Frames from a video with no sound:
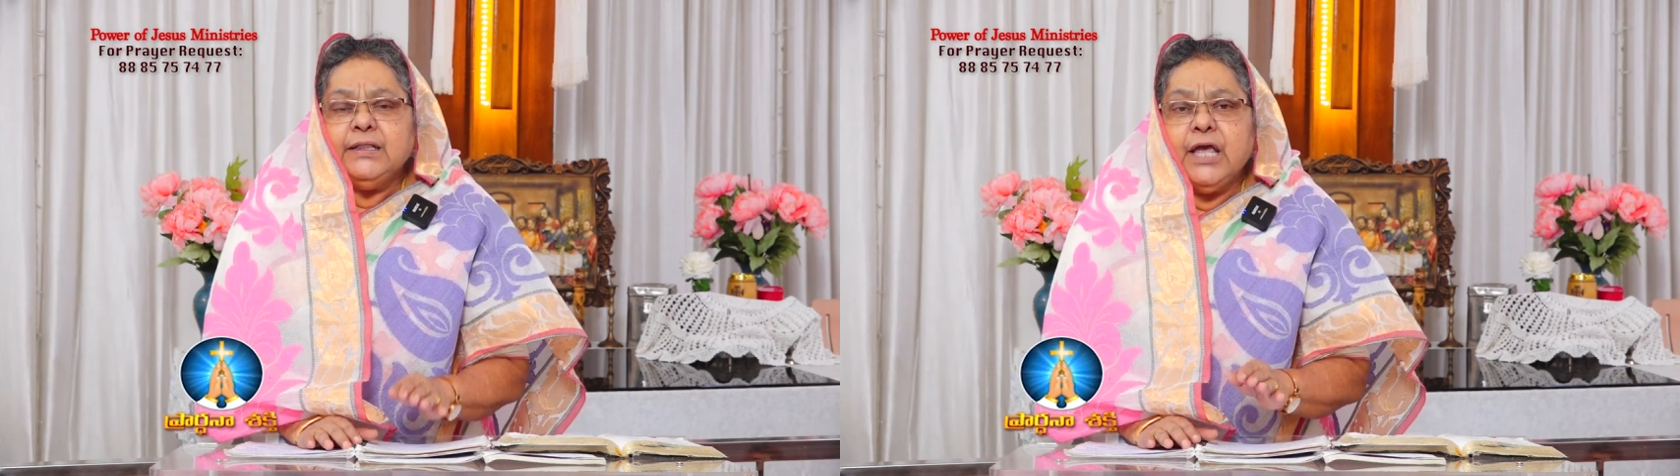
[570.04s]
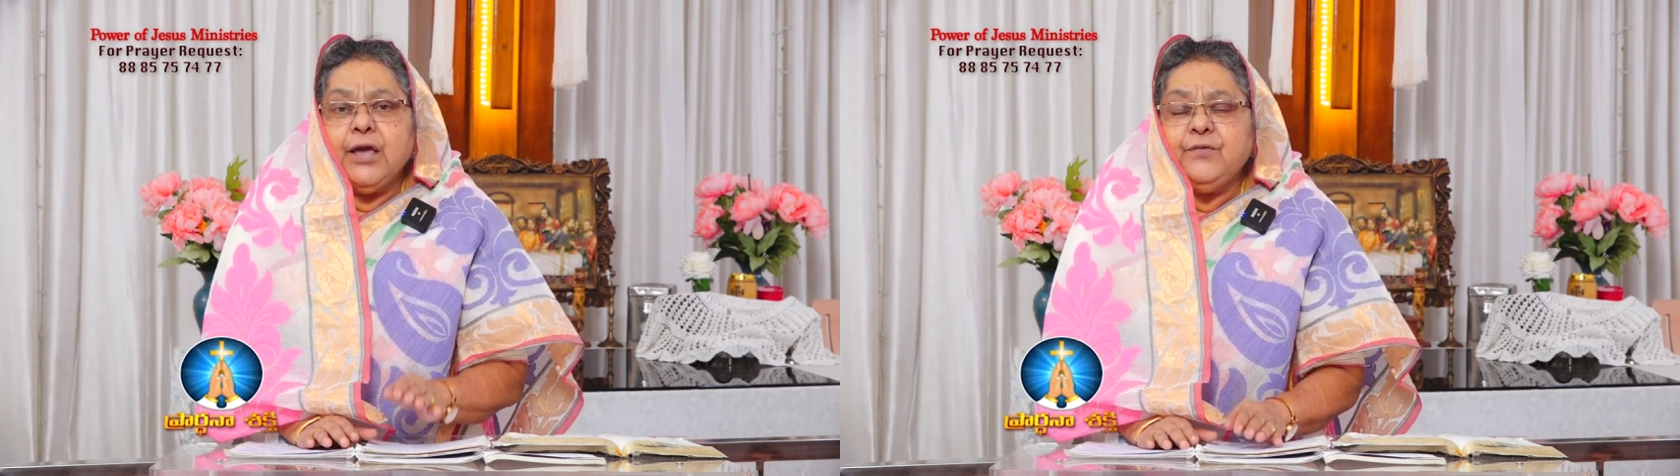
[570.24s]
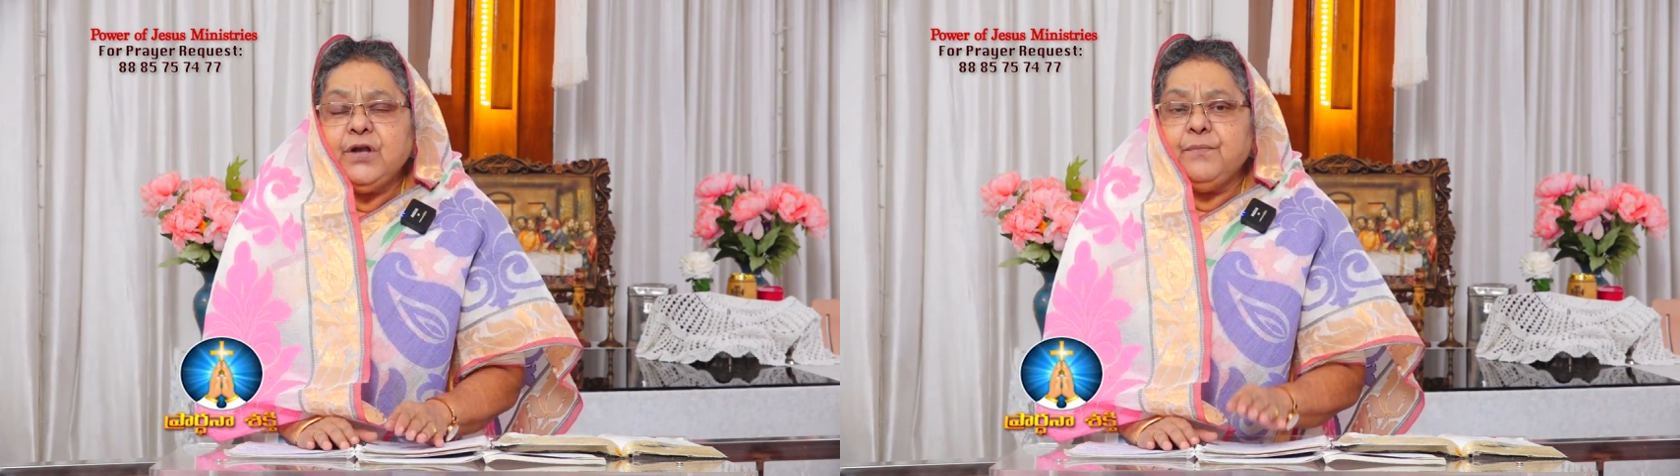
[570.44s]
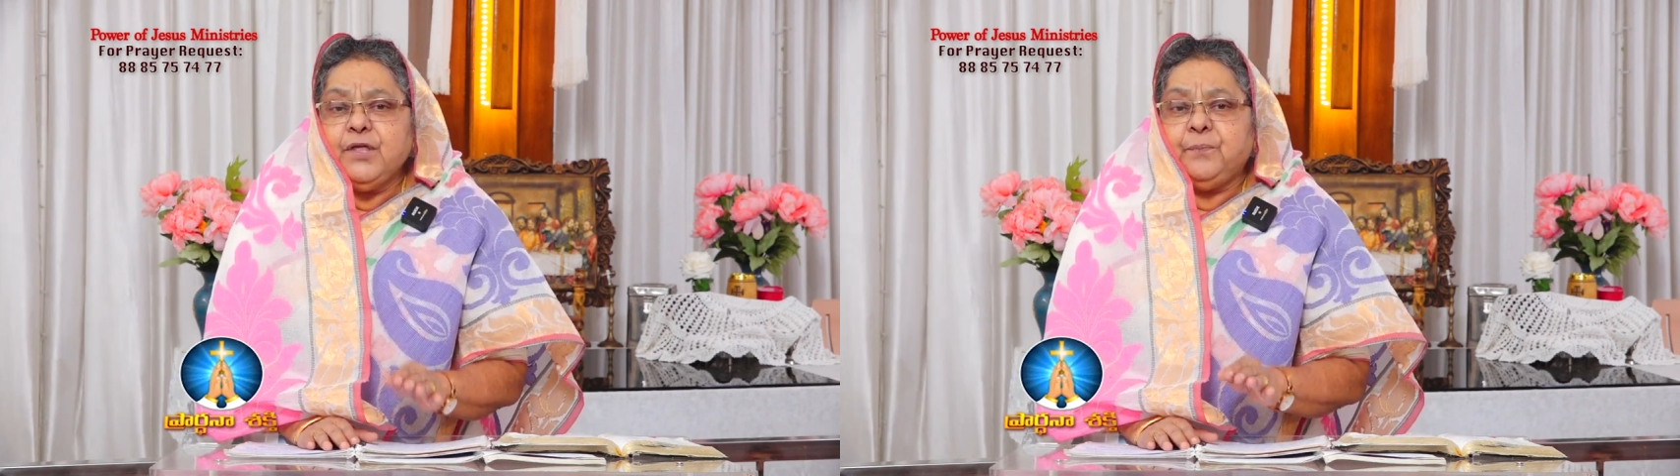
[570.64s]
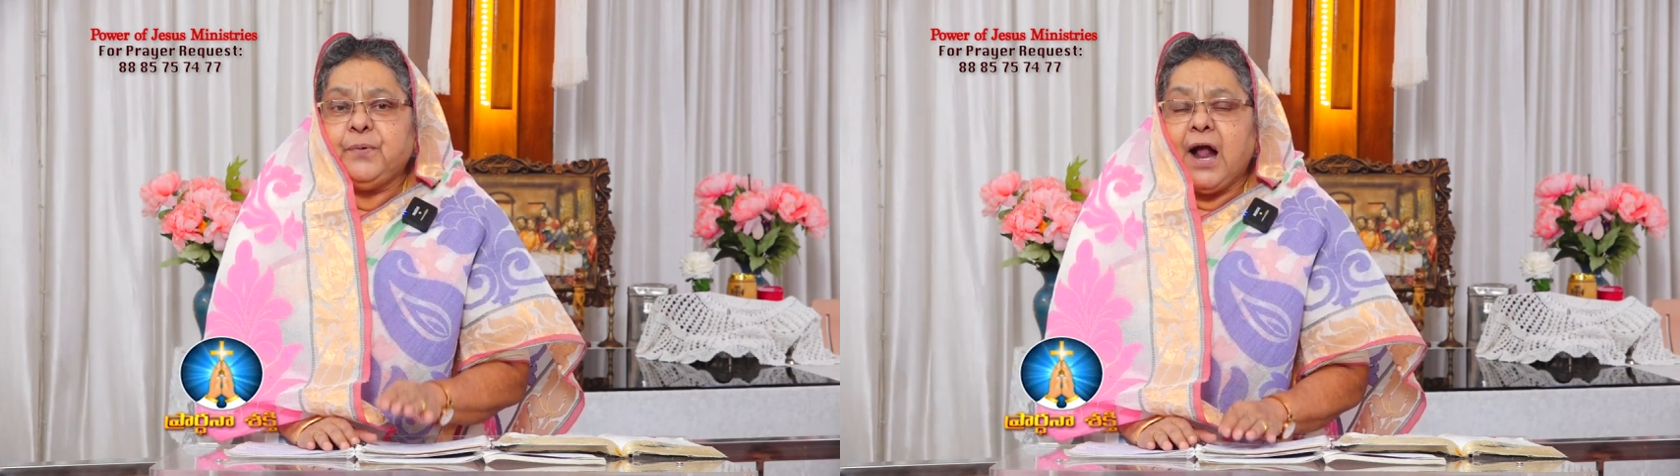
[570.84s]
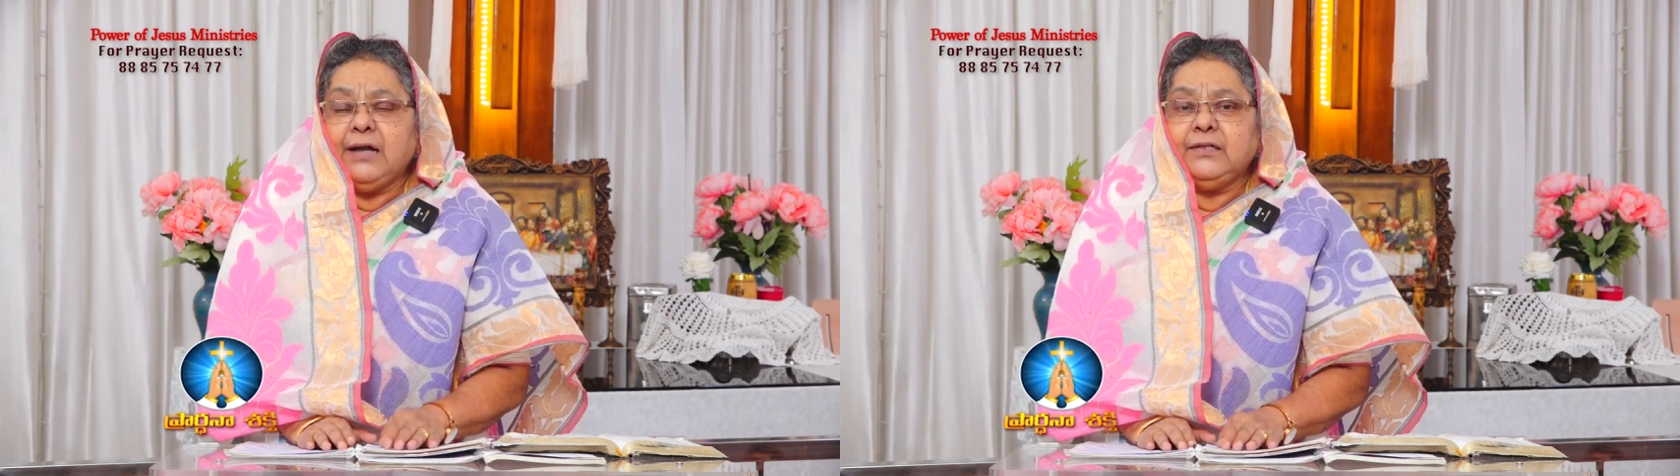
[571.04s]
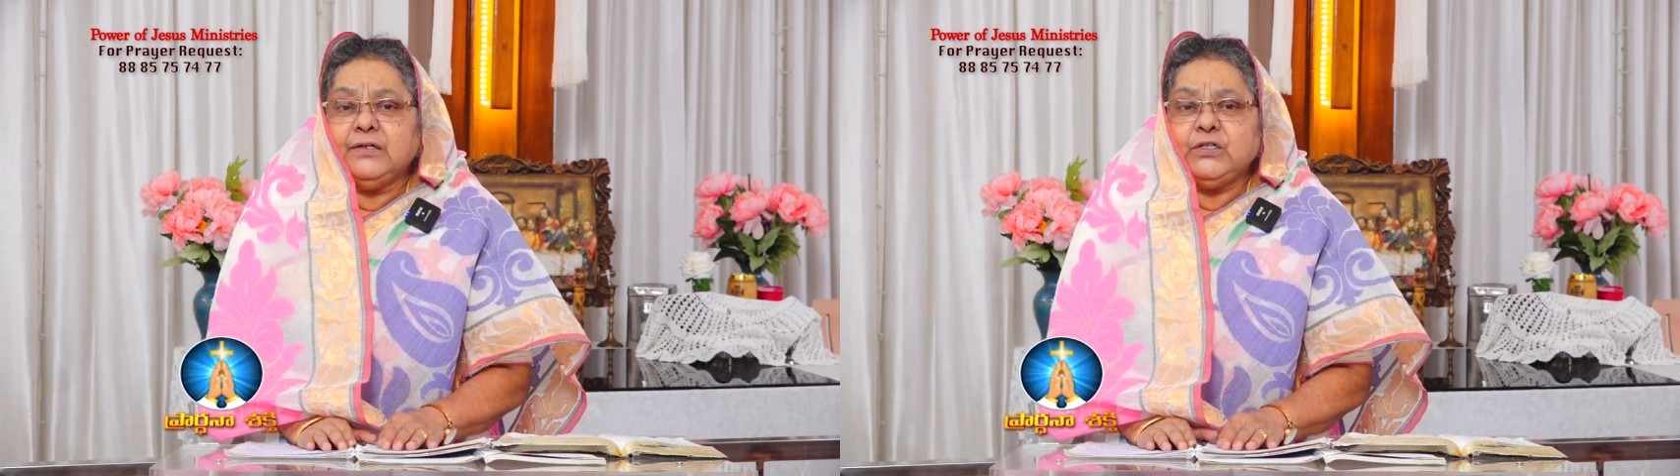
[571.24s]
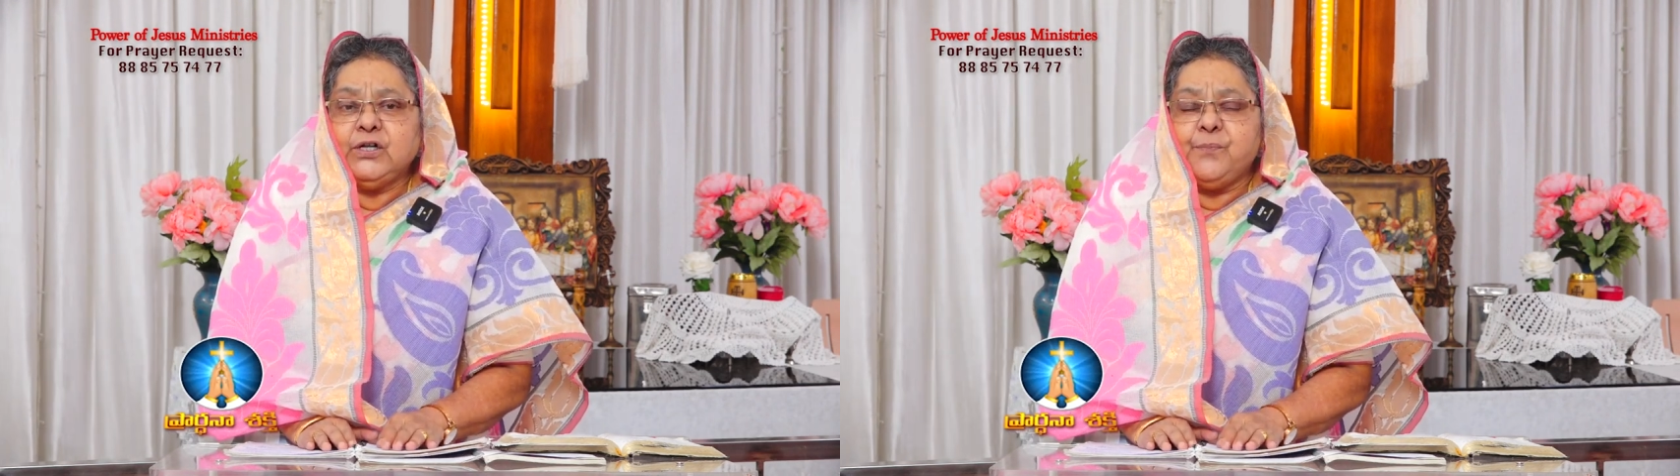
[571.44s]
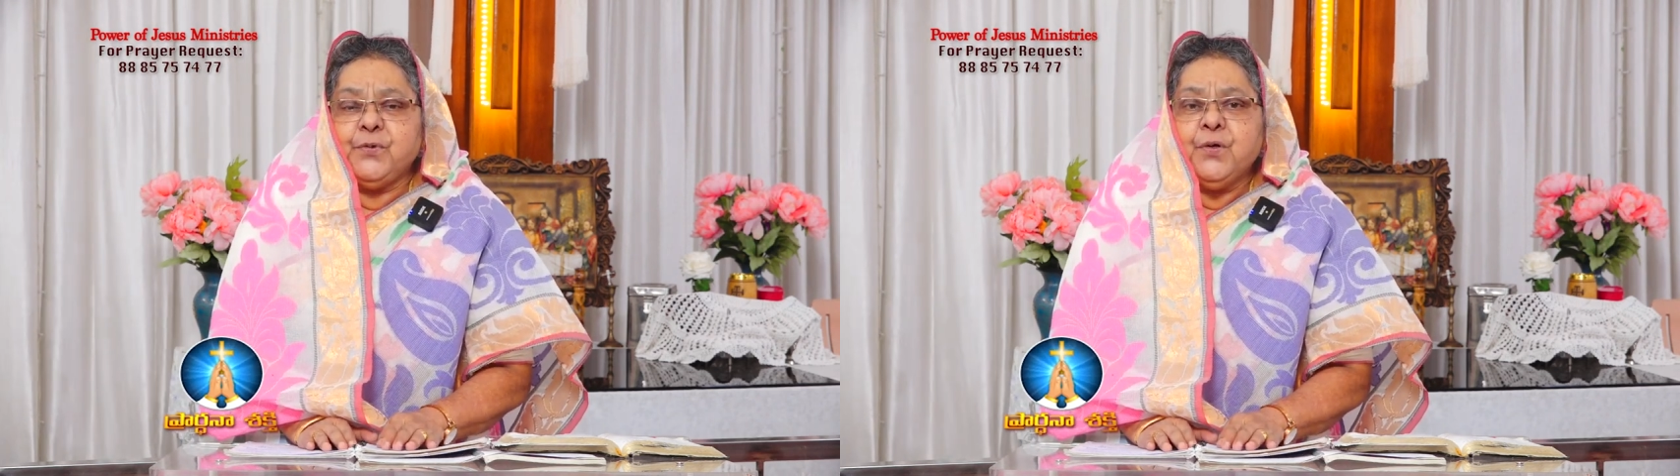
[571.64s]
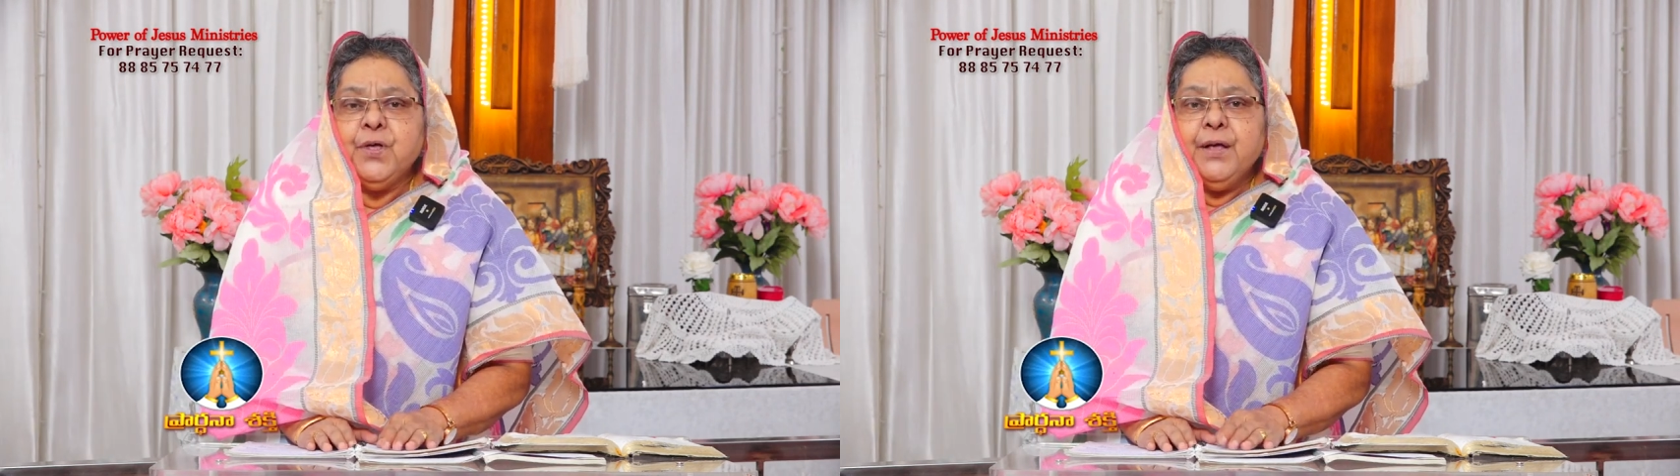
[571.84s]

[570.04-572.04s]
దేవుణ్ణి మీరు ప్రార్థించినప్పుడు